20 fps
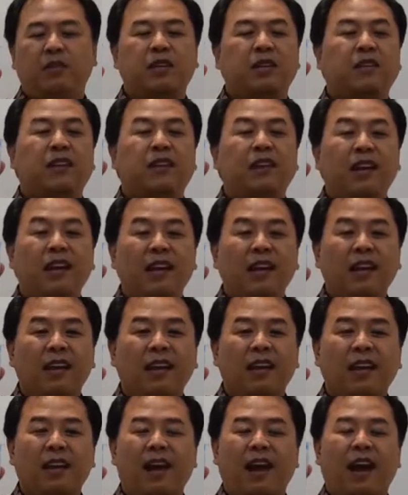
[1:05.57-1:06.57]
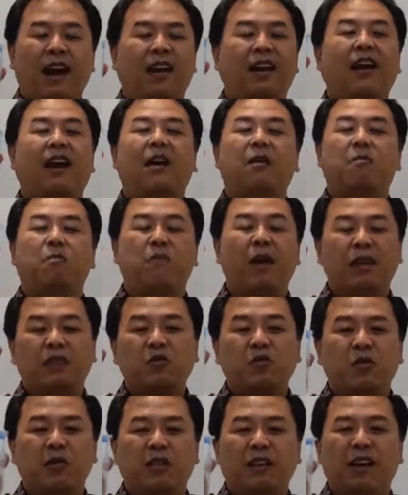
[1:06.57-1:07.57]
Bisa jadi anda akan
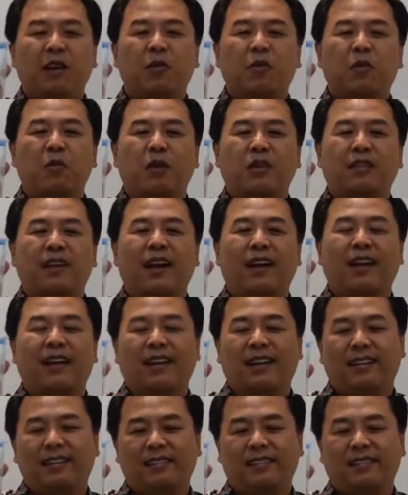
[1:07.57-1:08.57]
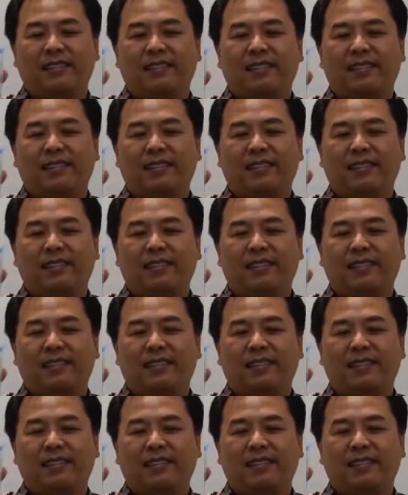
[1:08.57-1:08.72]
masuk ke dalam rumah sakit.